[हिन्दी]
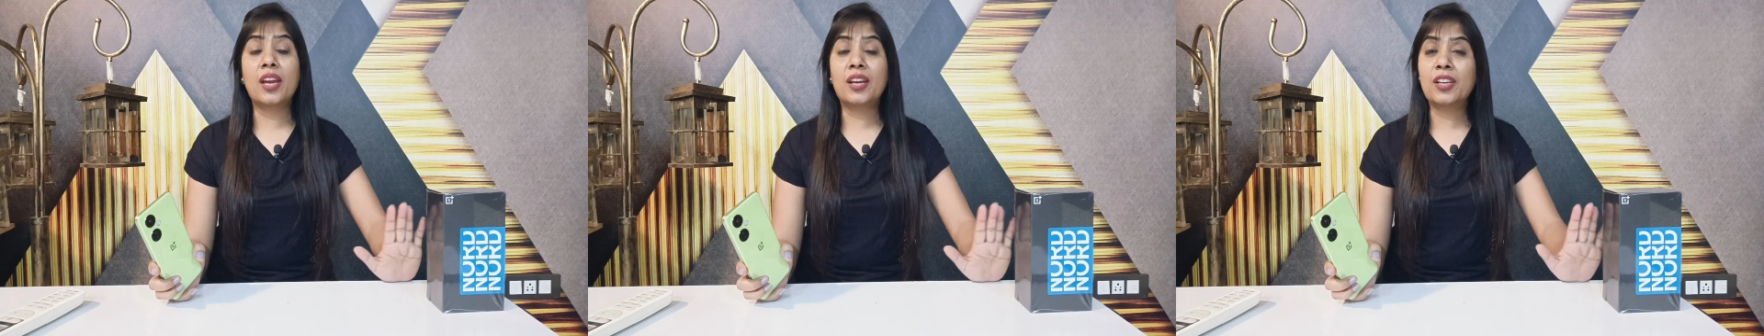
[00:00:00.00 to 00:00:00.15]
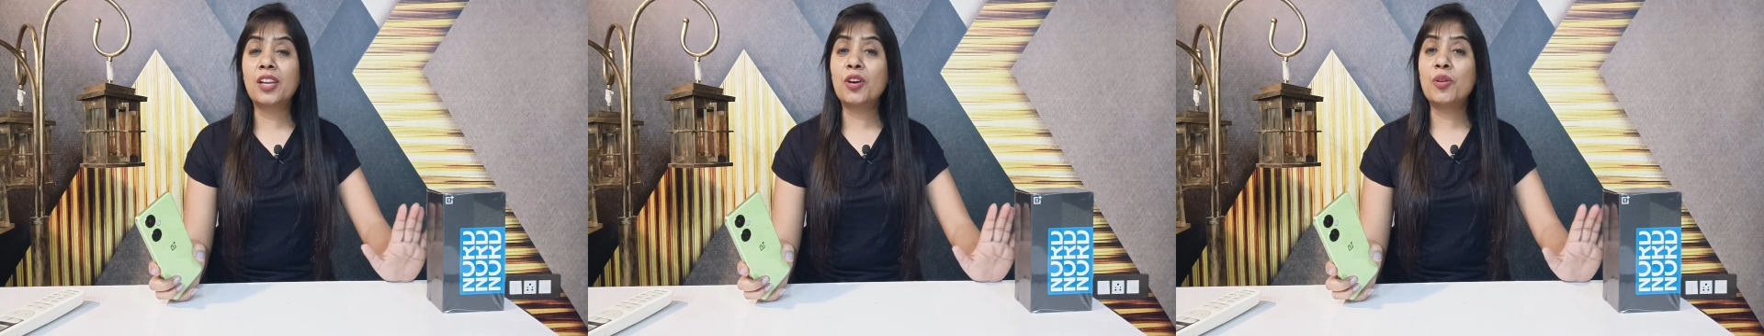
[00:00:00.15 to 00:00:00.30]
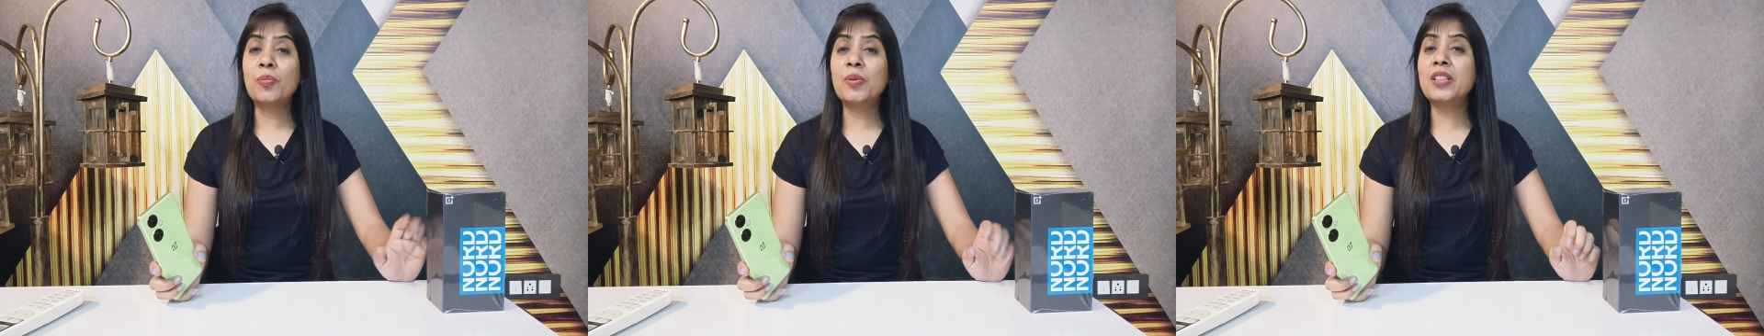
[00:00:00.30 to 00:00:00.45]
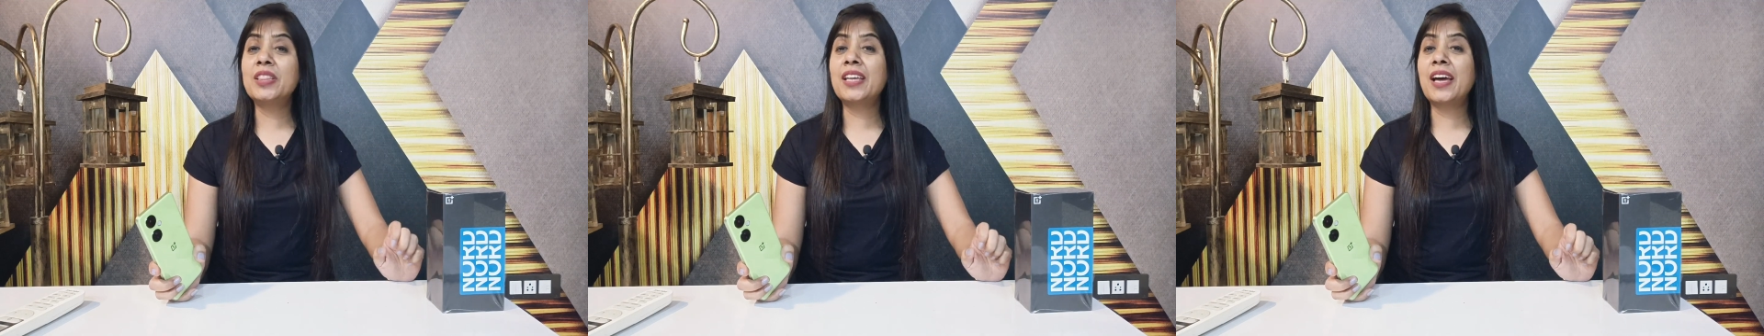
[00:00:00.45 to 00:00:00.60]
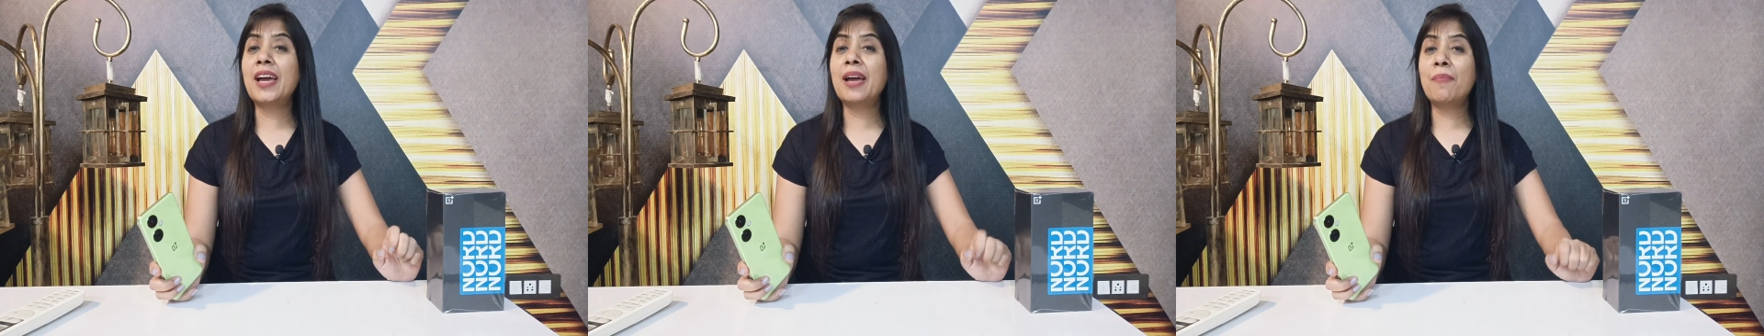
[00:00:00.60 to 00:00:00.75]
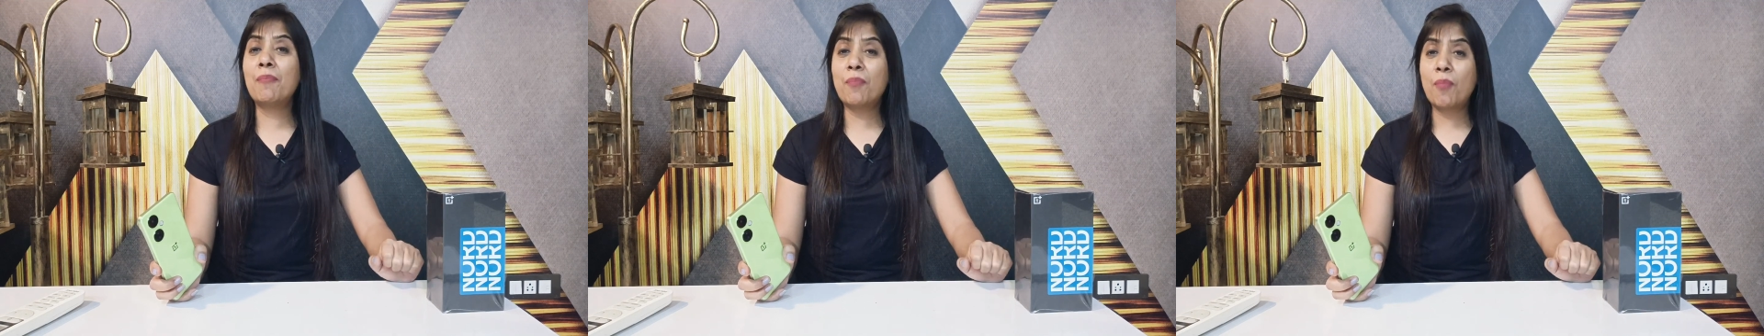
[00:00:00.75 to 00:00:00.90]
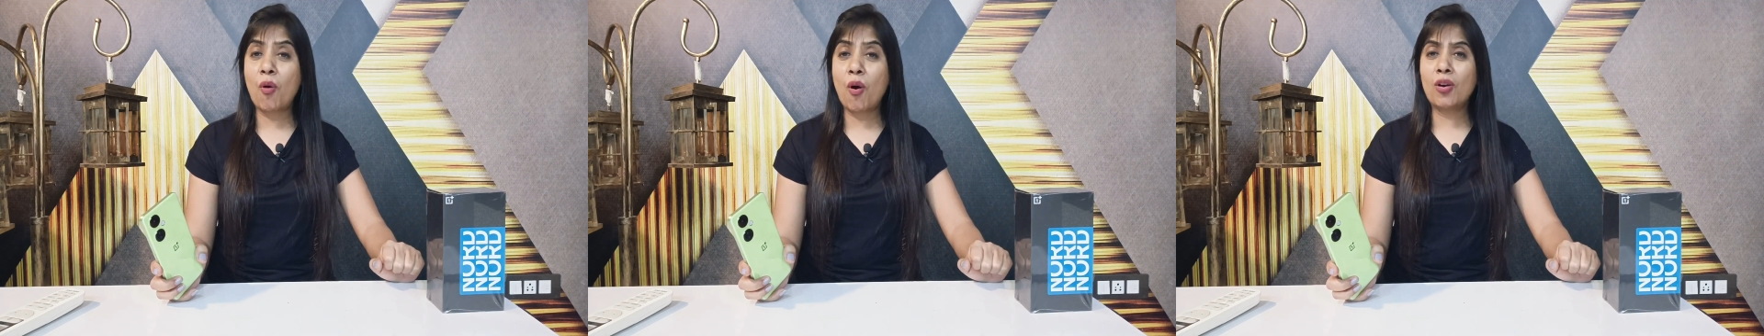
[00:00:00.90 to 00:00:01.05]
देखने को मिलता
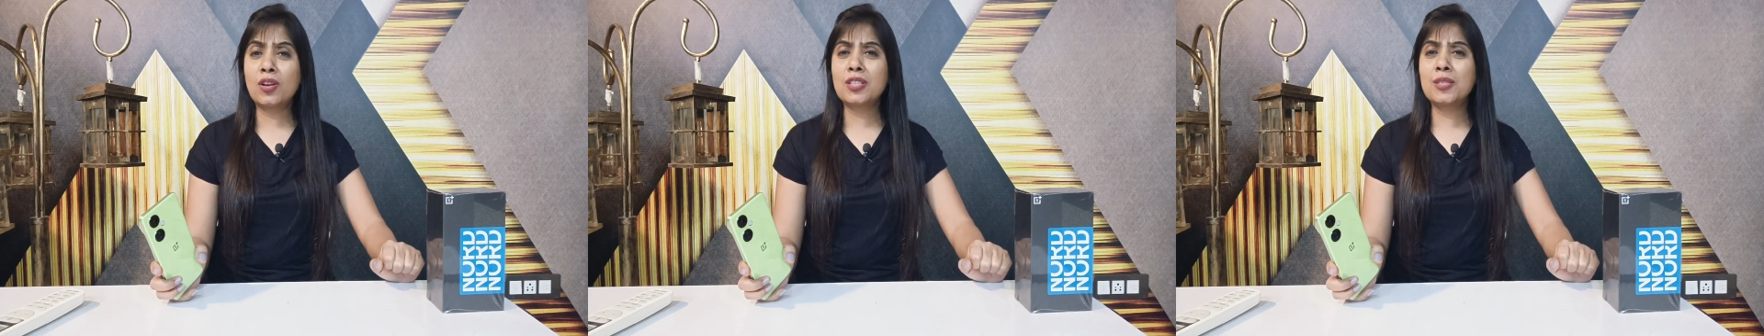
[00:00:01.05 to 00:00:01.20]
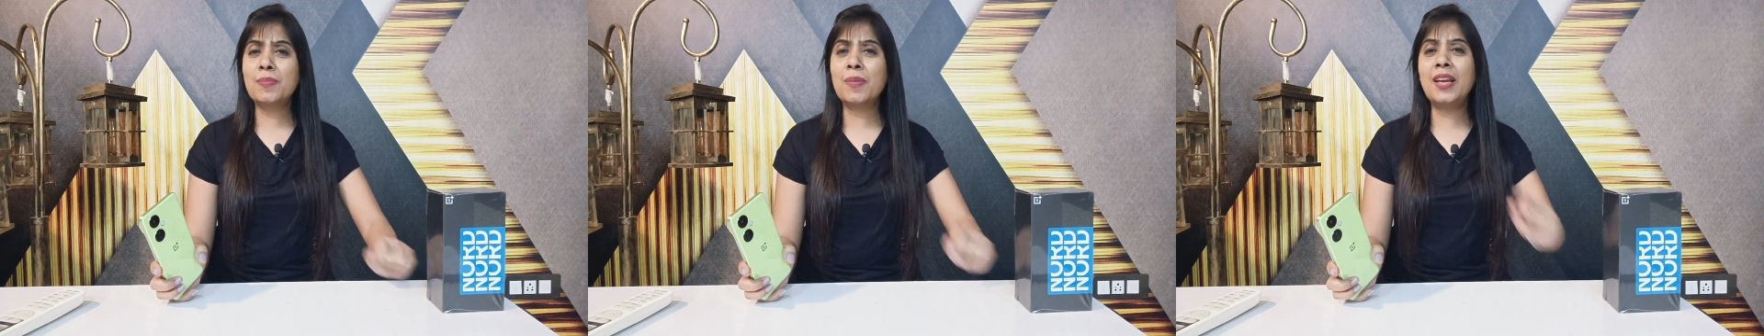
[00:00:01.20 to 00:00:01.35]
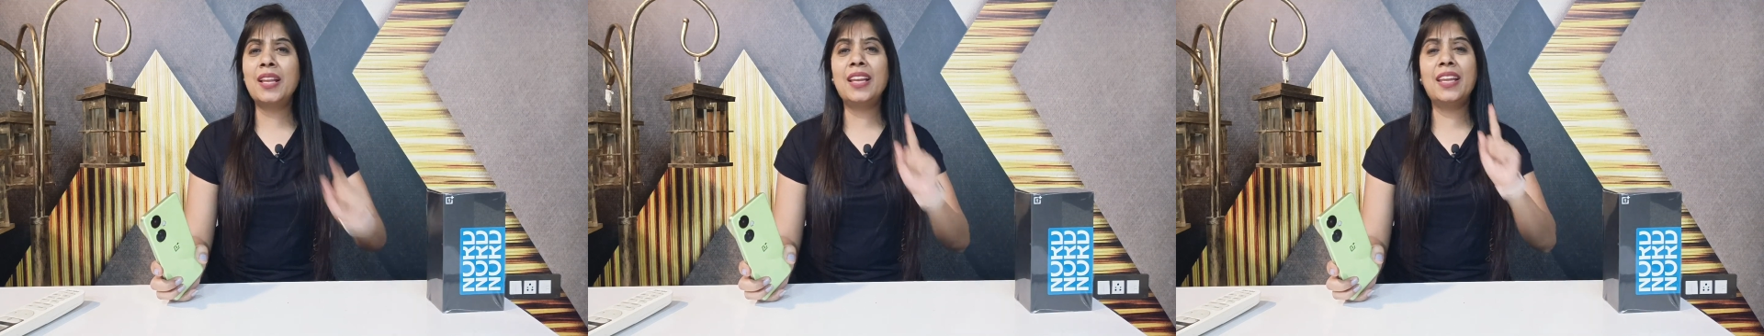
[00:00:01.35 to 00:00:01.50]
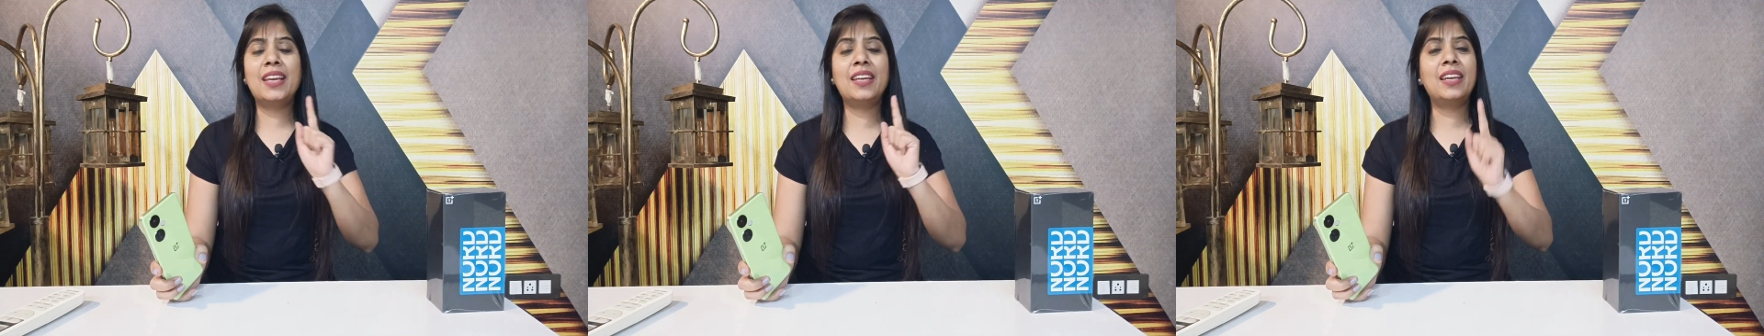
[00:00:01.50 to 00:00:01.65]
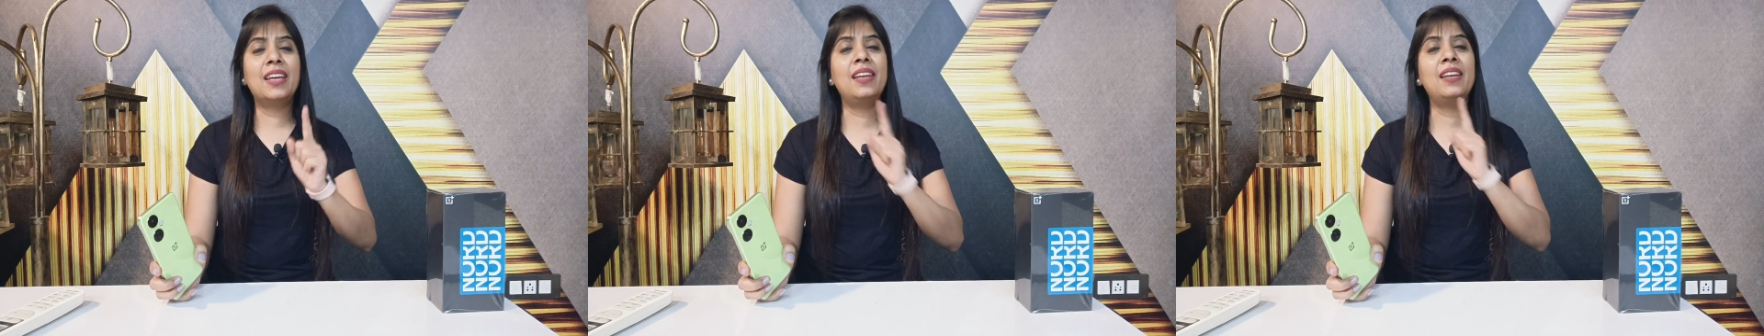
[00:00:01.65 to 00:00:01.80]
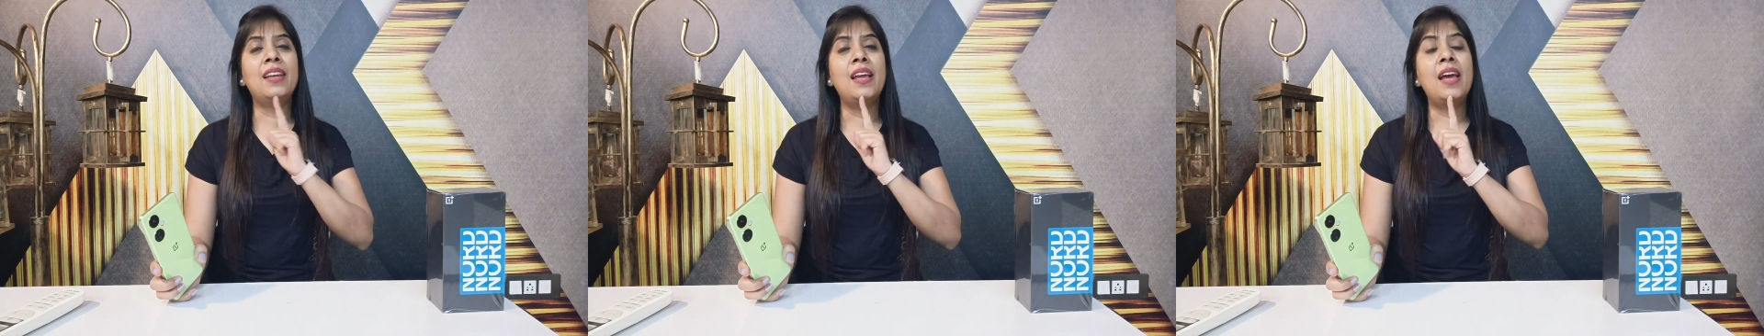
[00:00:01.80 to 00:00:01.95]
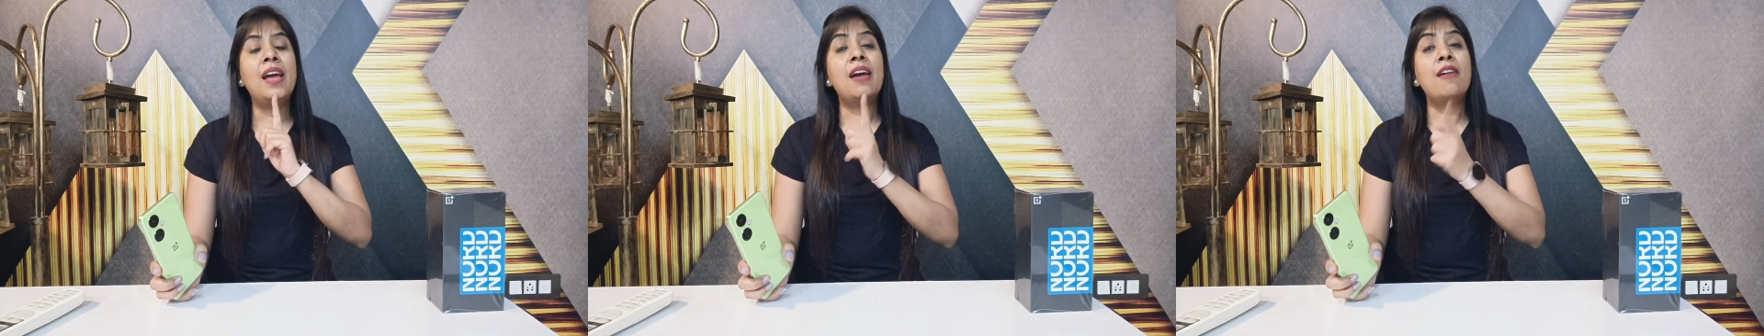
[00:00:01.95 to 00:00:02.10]
है बॉक्स में लेकिन